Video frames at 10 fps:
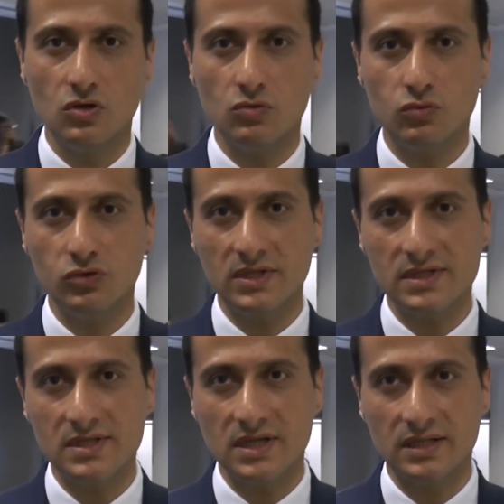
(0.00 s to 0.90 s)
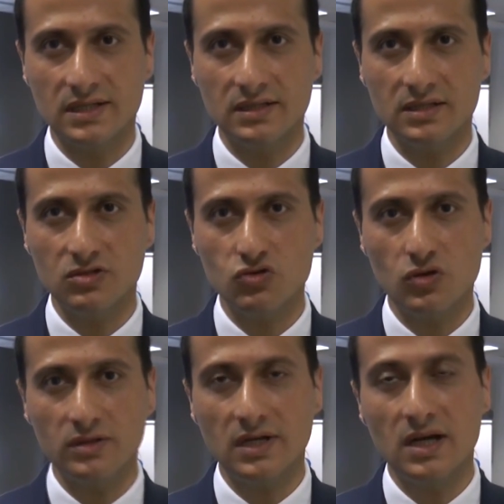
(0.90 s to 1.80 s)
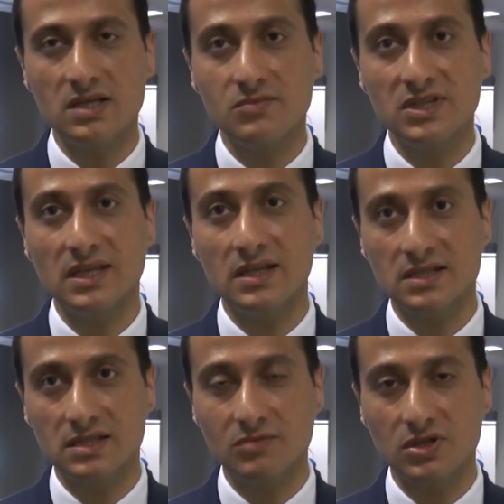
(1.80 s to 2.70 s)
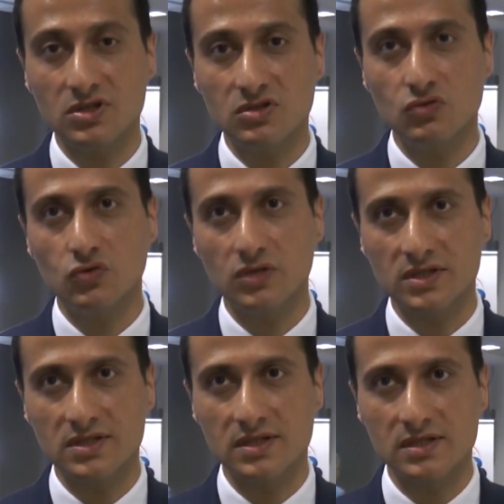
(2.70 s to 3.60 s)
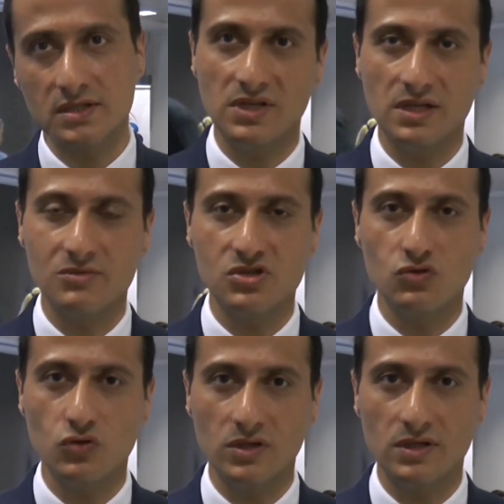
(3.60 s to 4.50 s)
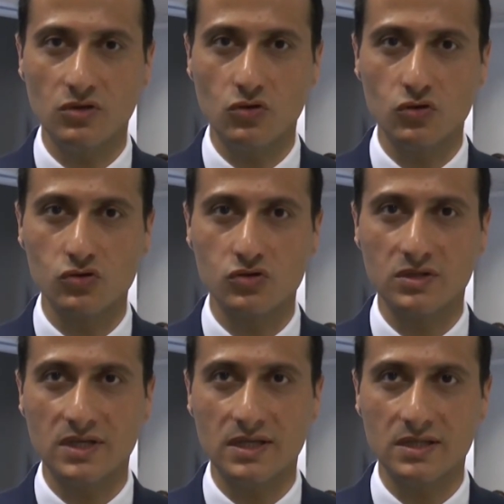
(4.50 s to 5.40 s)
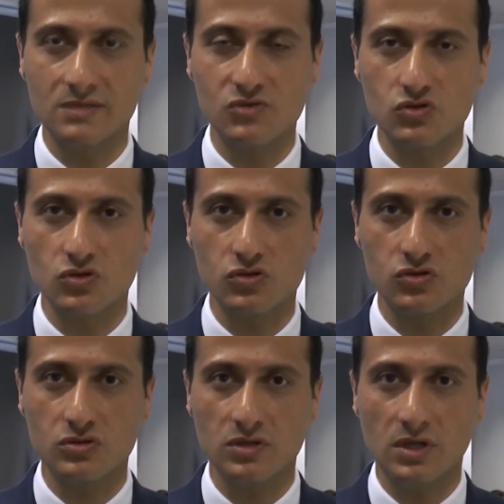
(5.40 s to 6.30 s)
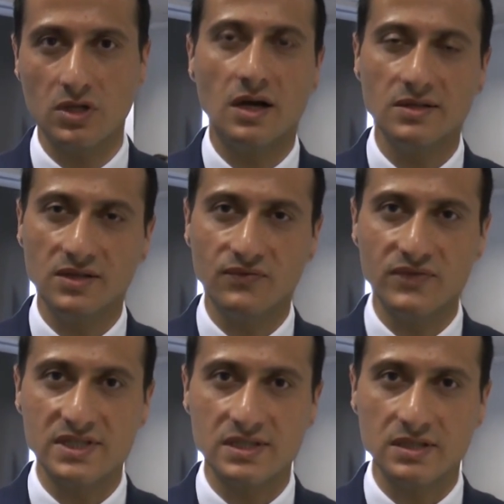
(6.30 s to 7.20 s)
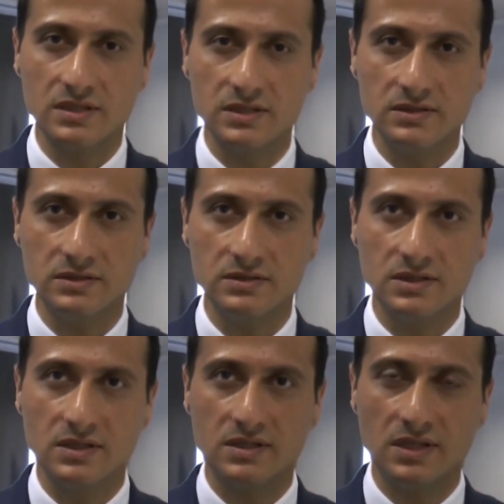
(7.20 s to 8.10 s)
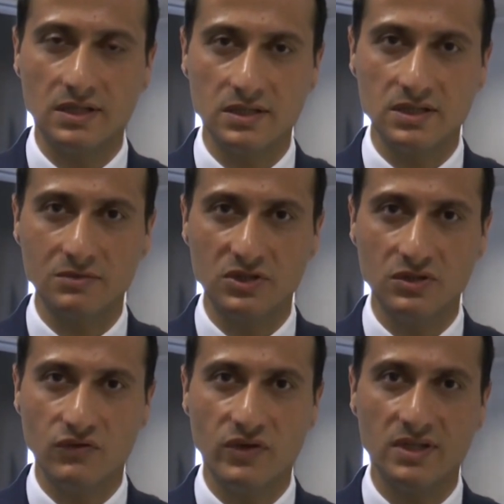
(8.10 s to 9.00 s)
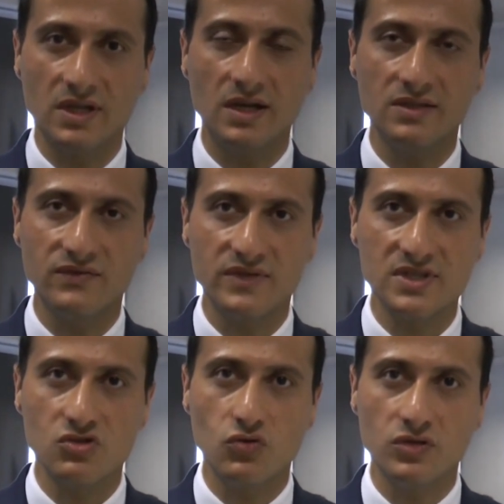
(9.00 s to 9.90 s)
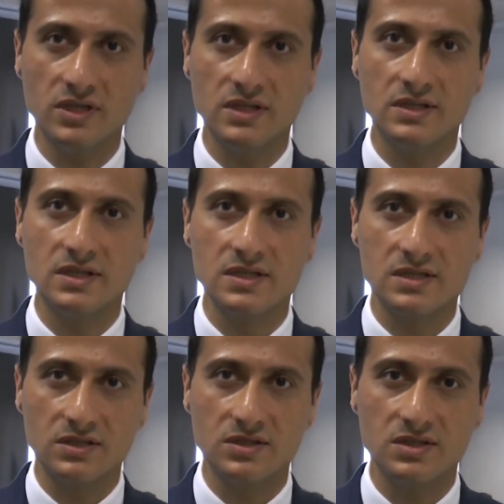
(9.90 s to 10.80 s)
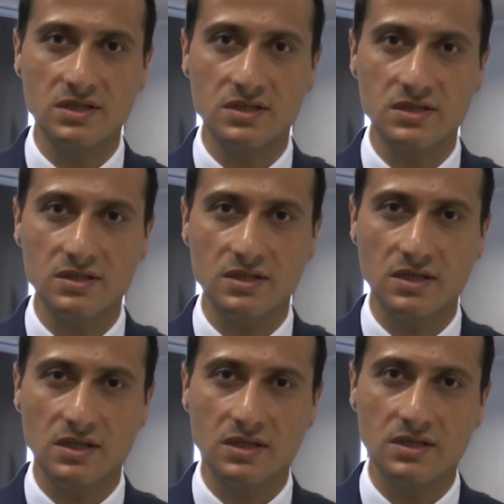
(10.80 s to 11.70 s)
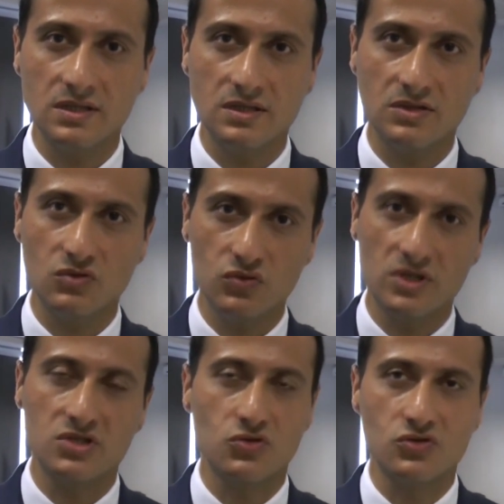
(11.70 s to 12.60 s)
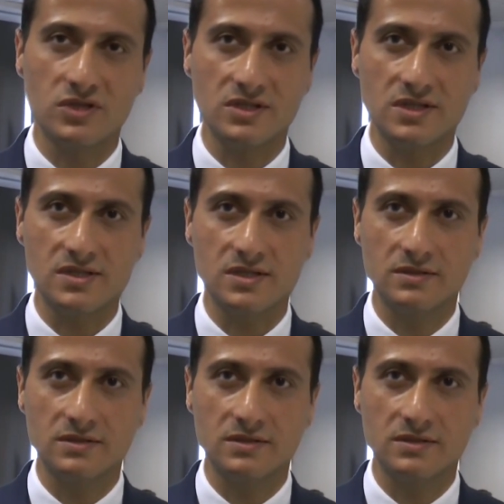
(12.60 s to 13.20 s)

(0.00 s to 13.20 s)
Buna istinaden de şu anda hacmini geliştirmek için uğraşacağız. Birliğimizin üyeleri olsun, kendilerimiz olsun. Antep fıstığının tanıtımı ve daha da fazla oraya satışı için e, uğraş göstereceğiz.